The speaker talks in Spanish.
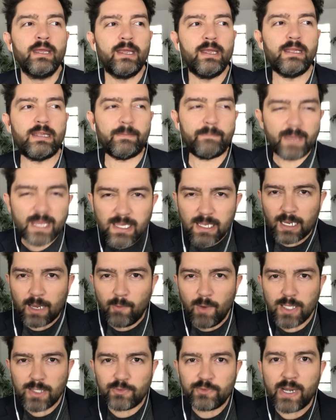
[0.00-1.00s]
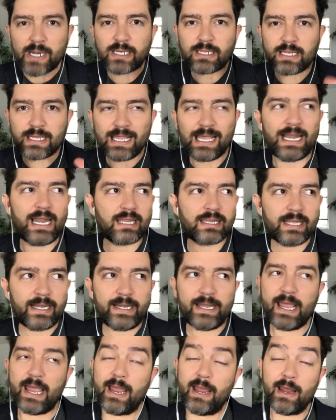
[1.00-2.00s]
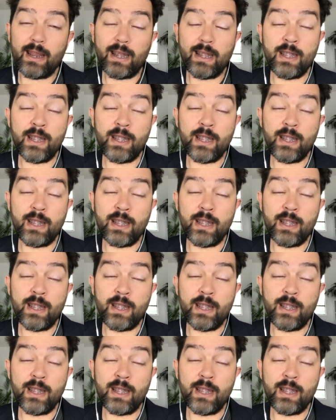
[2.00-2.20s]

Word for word: Y si piensan que voy a hacer una reseña de la serie,